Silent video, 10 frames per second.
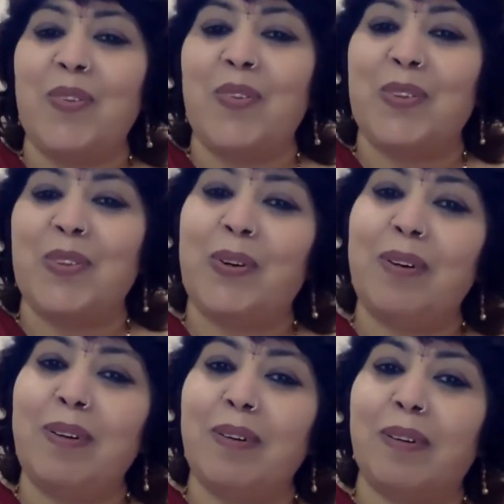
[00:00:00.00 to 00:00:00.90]

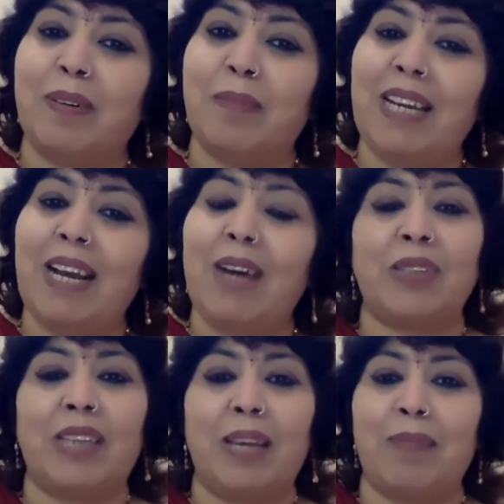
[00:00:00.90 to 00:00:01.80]
तो बिना
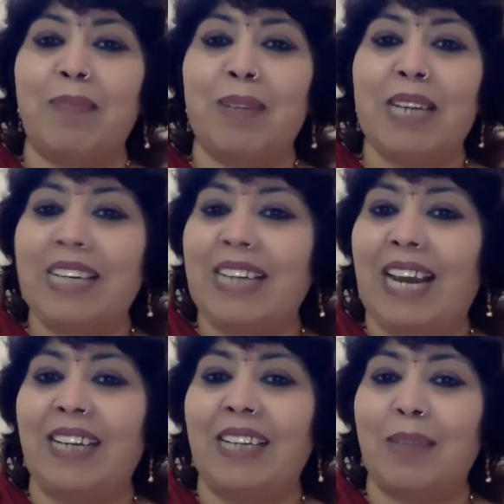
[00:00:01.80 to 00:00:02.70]
उसके भी बिना
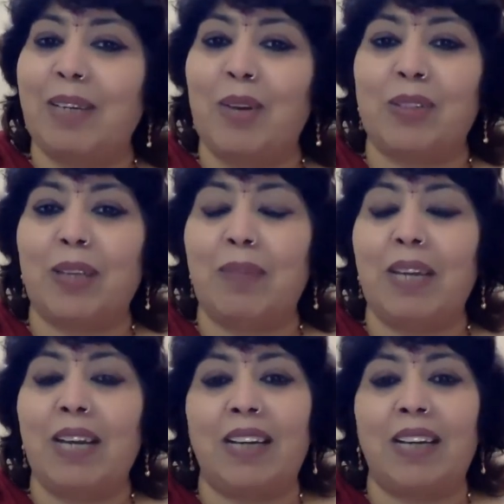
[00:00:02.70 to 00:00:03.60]
डाइटिंग के बिना उसके भी
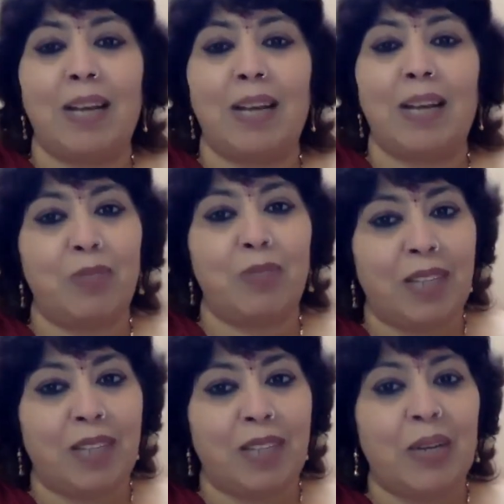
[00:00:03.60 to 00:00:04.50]
अगर आप शेक
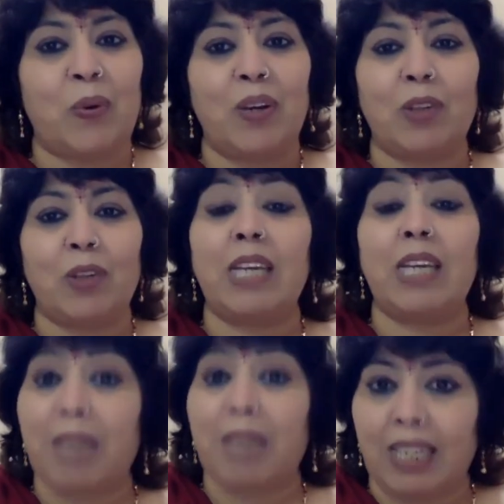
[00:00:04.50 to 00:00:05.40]
पीते हो क्योंकि ये
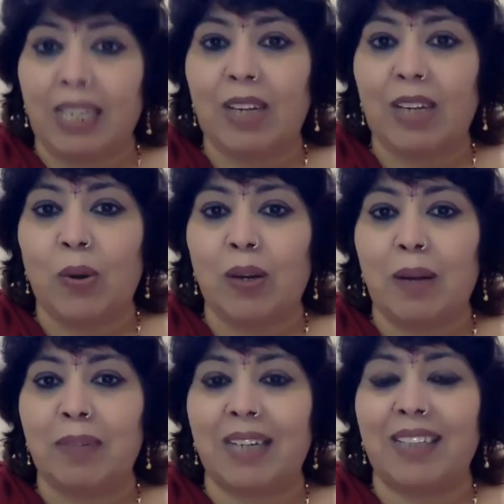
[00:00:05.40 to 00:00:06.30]
आपकी क्रेविंग को
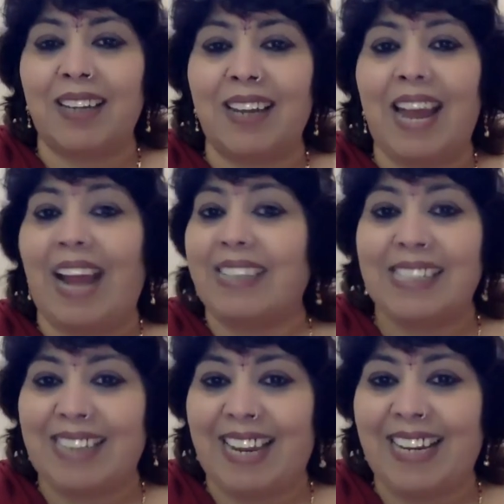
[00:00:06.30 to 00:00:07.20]
कम करती है
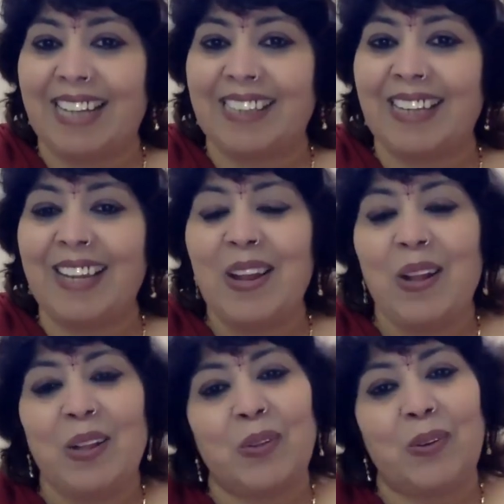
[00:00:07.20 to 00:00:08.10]
एक्सेस नहीं खाते
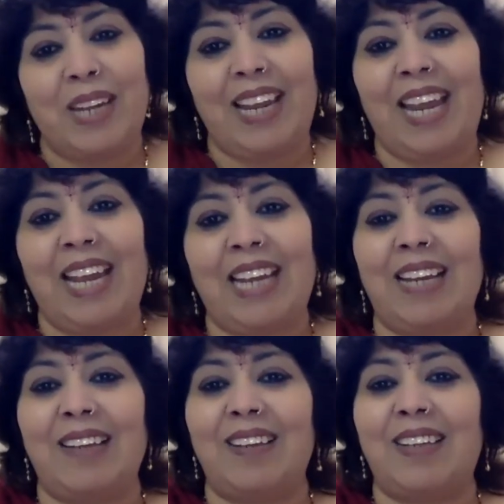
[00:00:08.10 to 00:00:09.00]
तो एक
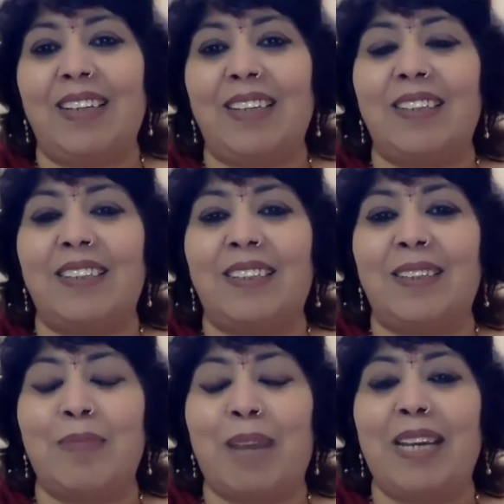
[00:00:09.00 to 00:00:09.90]

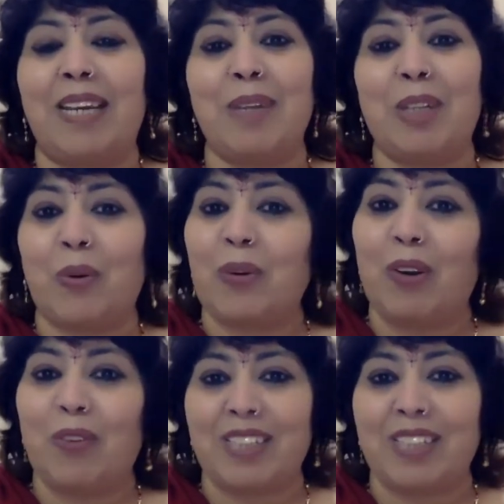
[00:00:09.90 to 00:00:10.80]
आ, महीने में दो
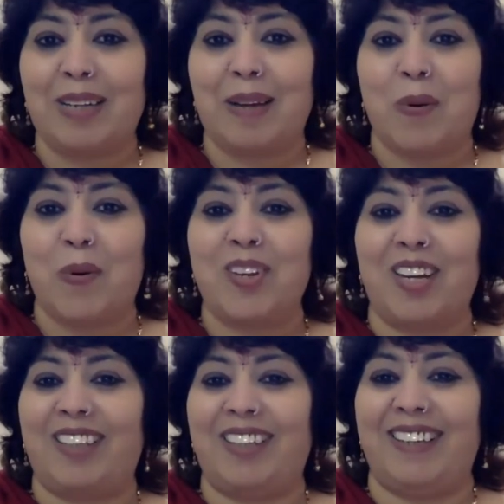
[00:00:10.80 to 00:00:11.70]
किलो वजन कम हो
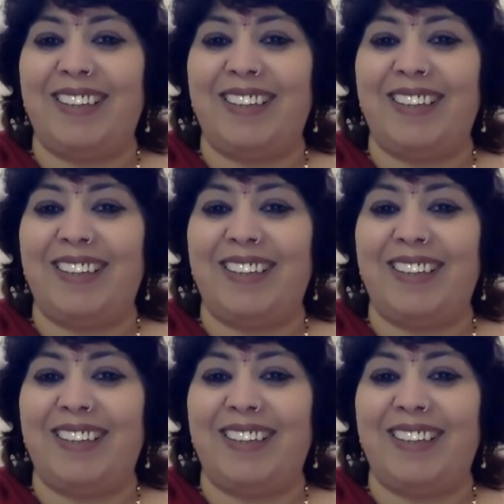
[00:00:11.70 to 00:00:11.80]
जाता है